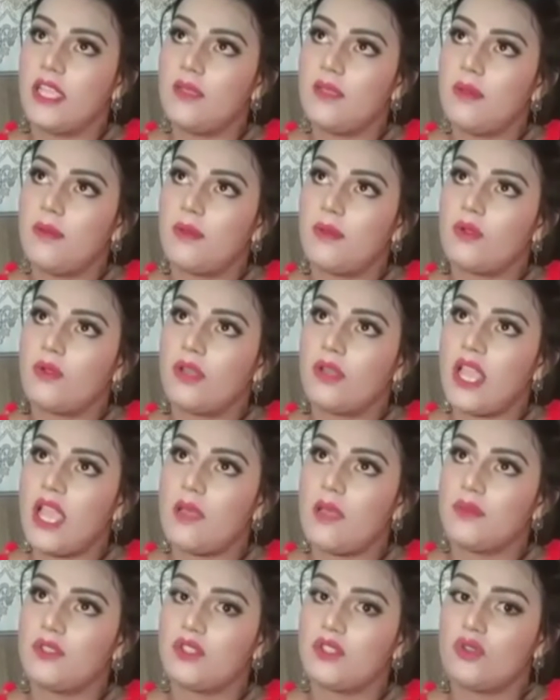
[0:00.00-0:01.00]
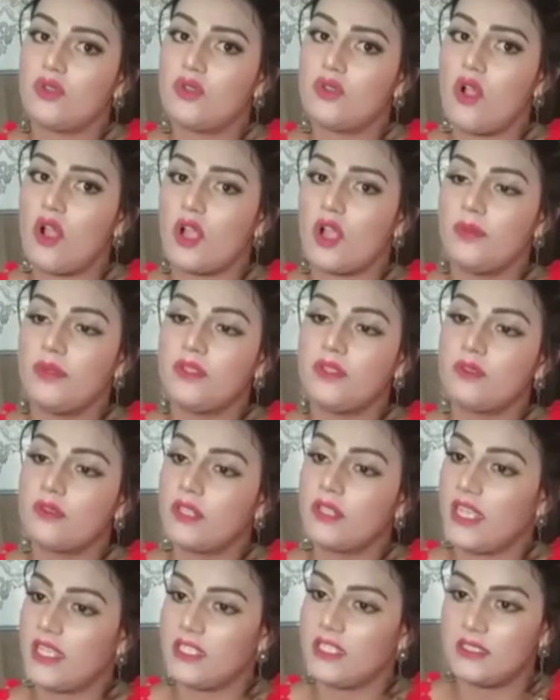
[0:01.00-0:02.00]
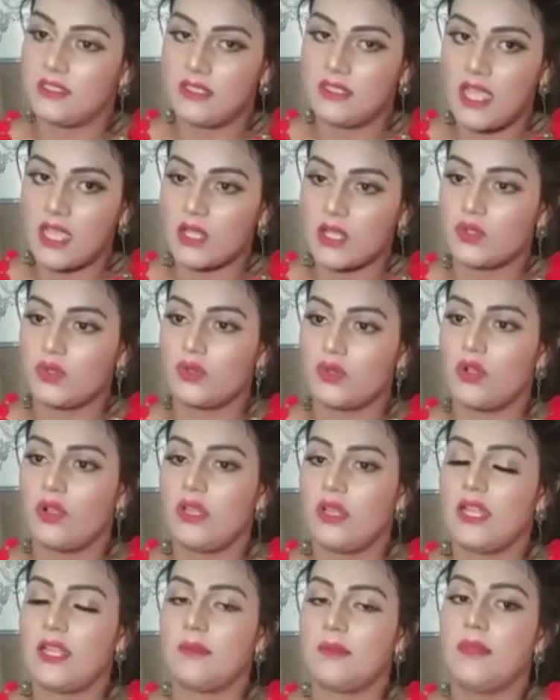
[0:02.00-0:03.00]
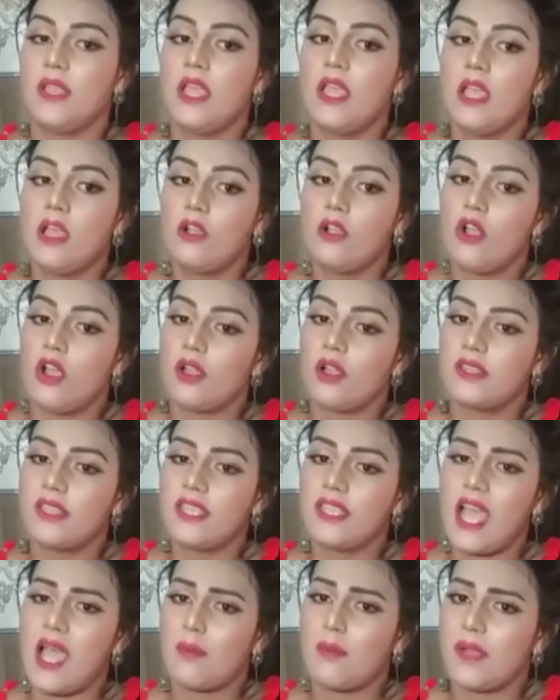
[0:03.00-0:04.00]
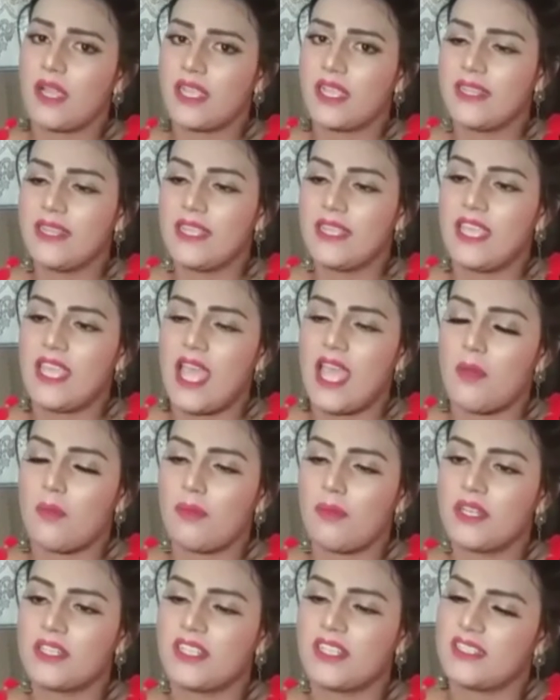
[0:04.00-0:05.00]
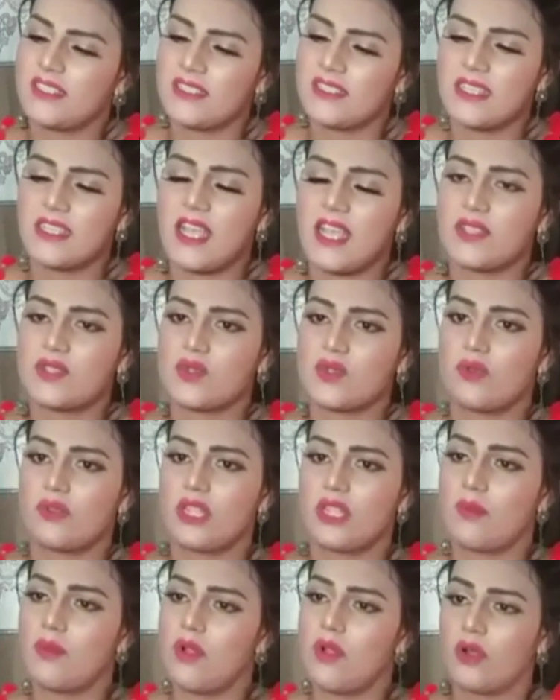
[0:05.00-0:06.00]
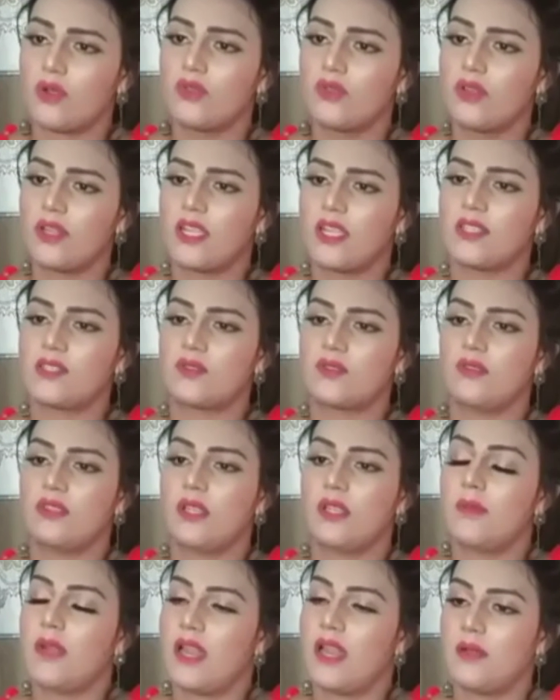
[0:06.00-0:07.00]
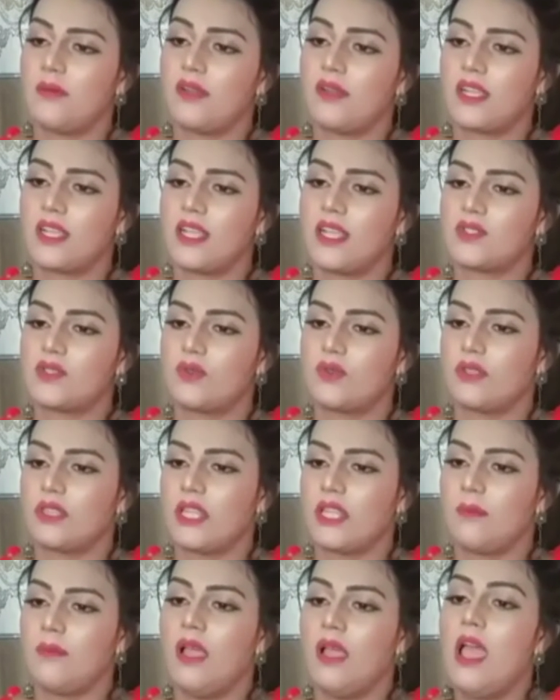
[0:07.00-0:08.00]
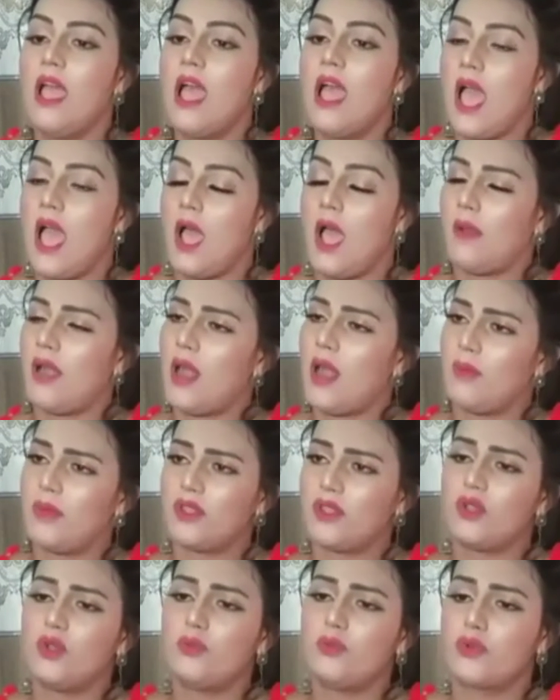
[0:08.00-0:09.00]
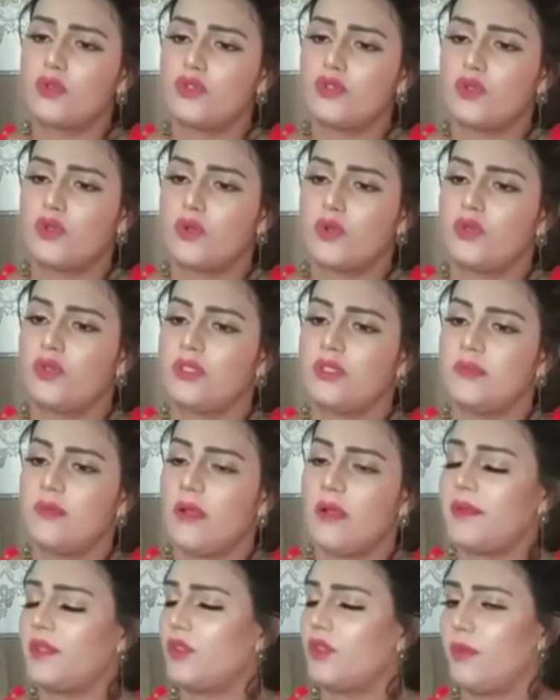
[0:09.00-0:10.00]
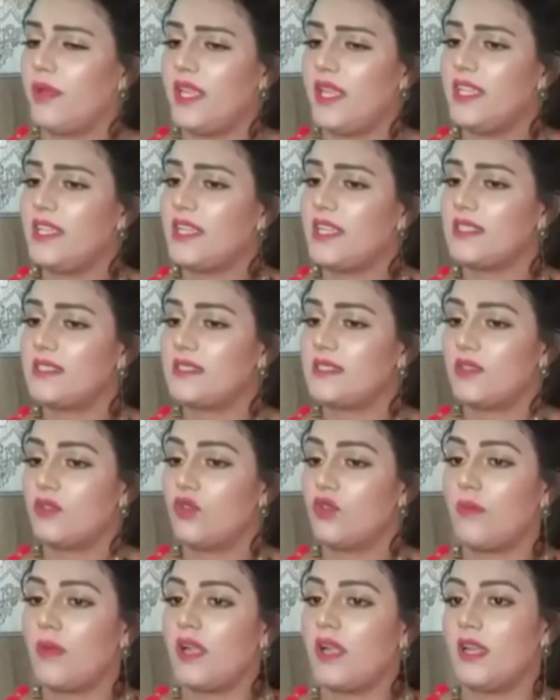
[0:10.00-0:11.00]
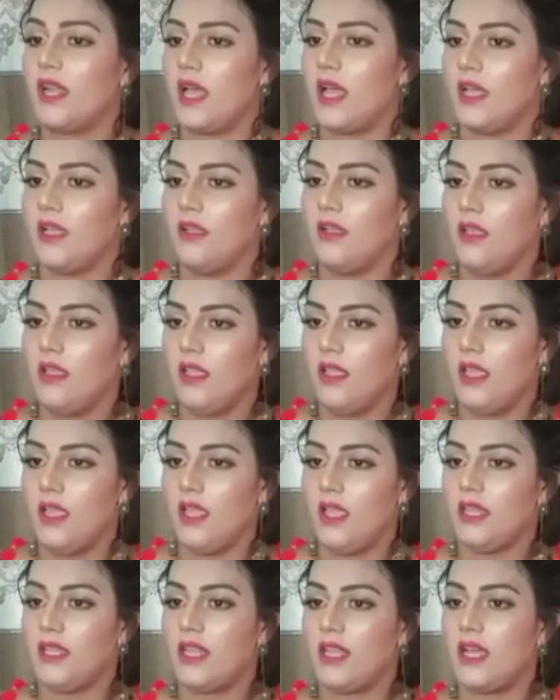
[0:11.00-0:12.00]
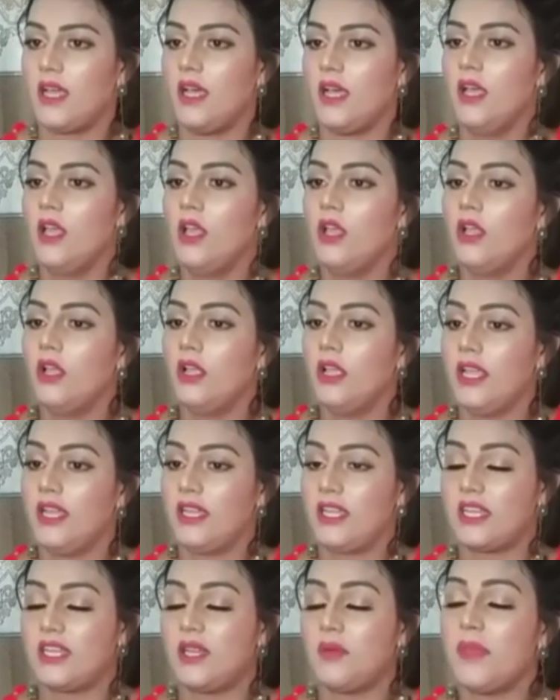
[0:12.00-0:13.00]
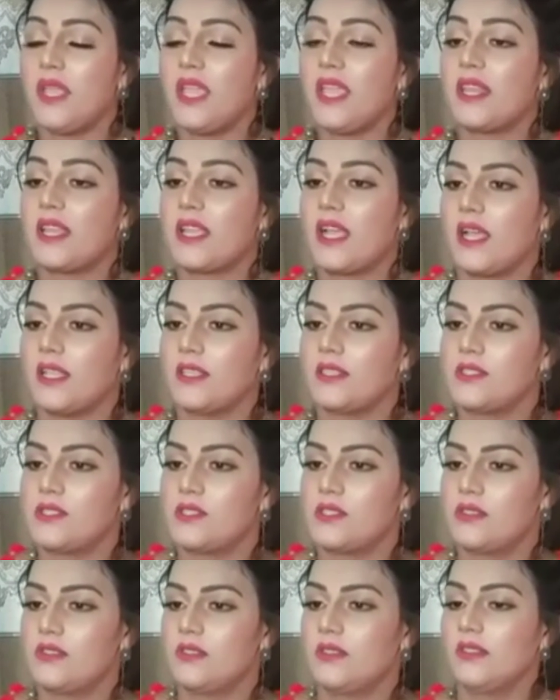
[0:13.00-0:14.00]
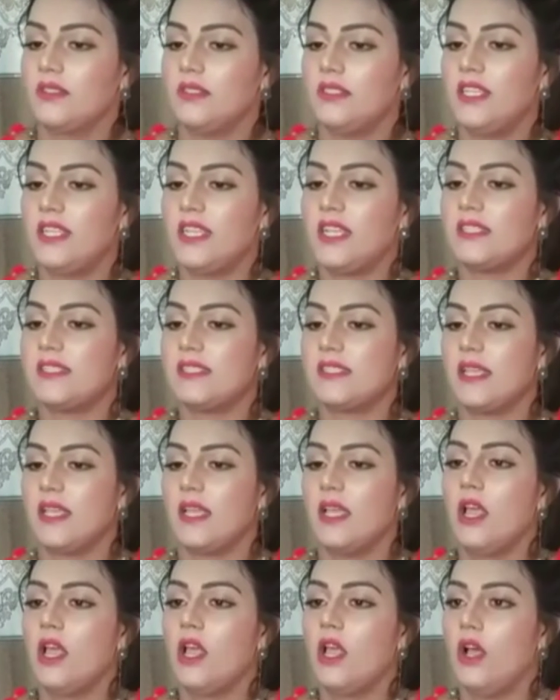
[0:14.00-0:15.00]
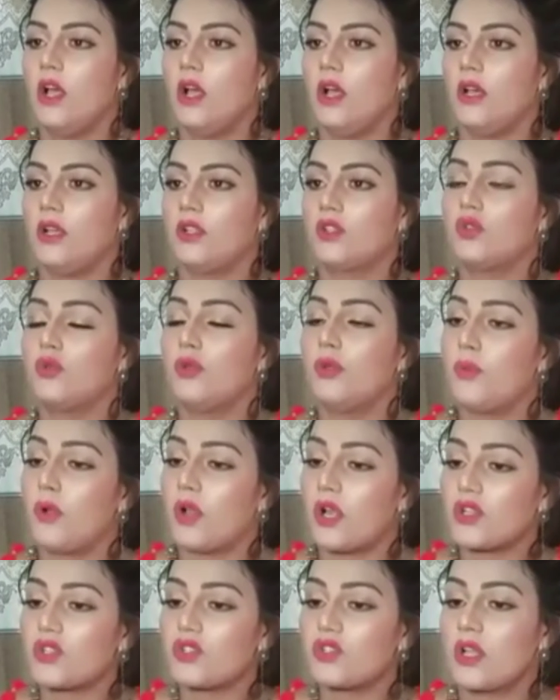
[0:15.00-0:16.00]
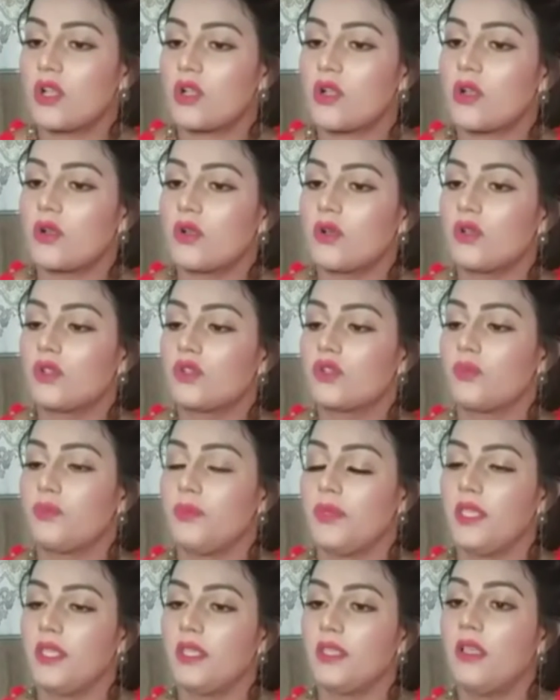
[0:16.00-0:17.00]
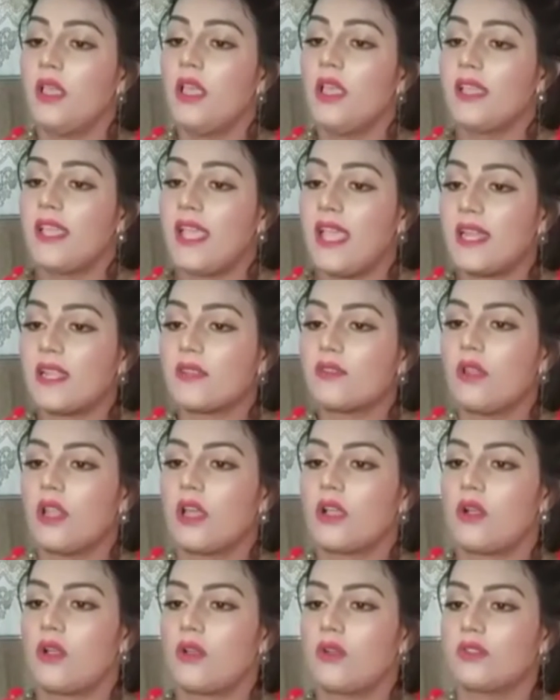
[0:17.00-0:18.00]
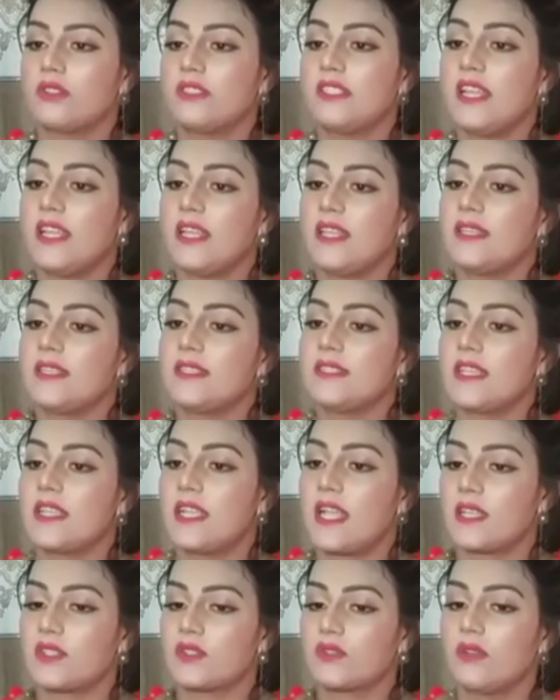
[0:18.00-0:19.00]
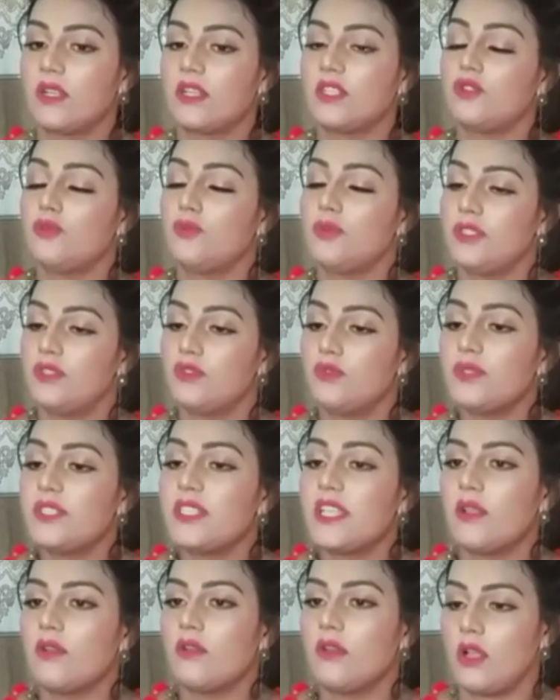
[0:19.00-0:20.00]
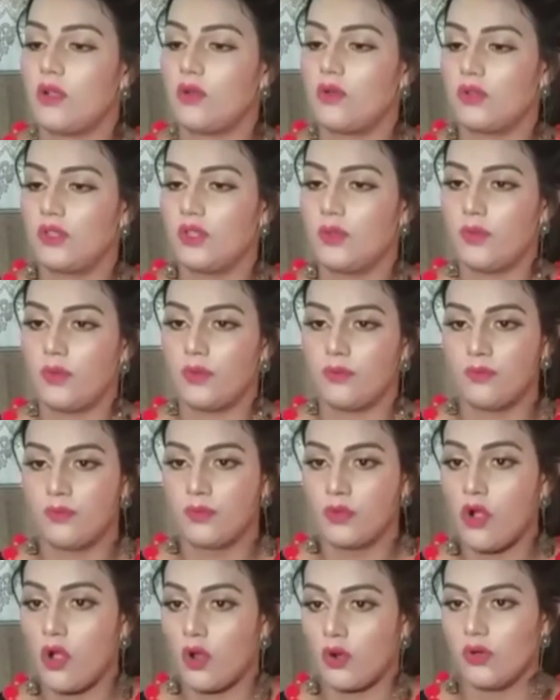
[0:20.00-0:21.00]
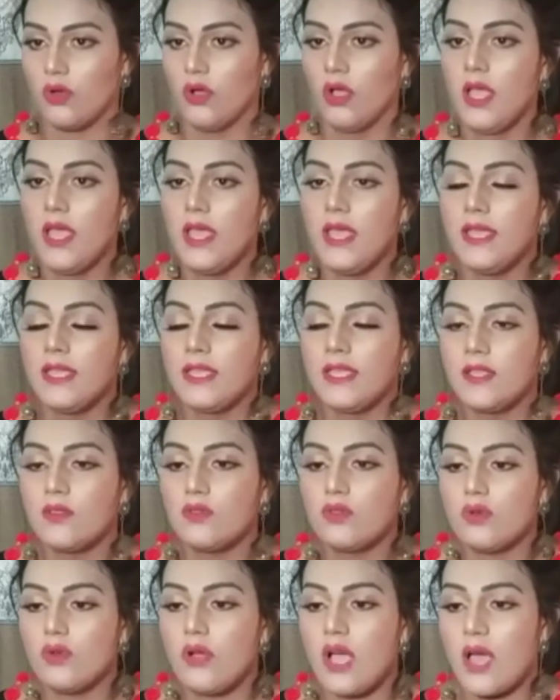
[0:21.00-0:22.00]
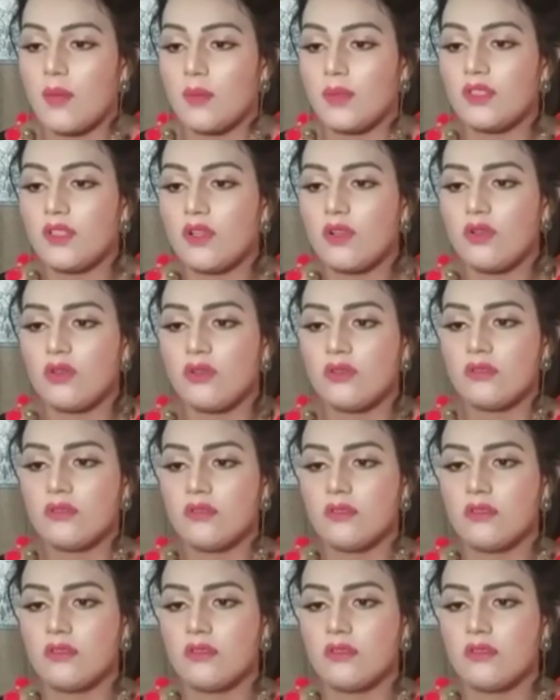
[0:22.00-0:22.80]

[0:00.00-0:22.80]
এভাবে করে আমি যখন ঘরের ভিতরটাই থাকা শুরু করলাম ঘর থেকে আম্মাকে দেখে আম্মার সাথে সাথে কাজ করতাম ঘর দূরে কাজ করতাম রান্নাবান্নার কাজ করতাম আমার আম্মা তখন প্রশ্ন করতো যে বাবা তোমার এই কাজটা তোমার না এটা এটা একটা মেয়ের কাজ ঠিক আছে তুমি পড়াশোনা করো তুমি খেলাধুলা করো ছেলেদের যে কাজগুলো তুমি সেইগুলো করতে করো কিন্তু আমি তখন